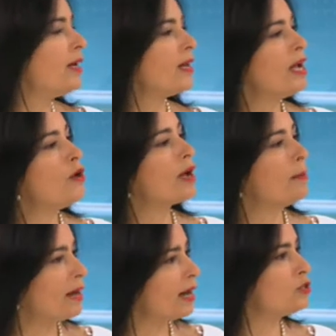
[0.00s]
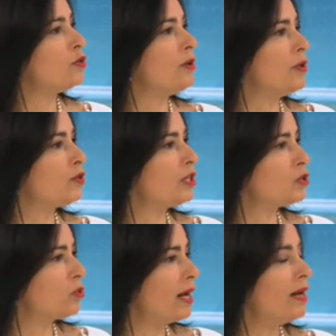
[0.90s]
qué es lo que apaga su libido
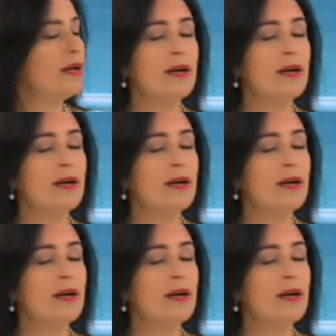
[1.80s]
sexual,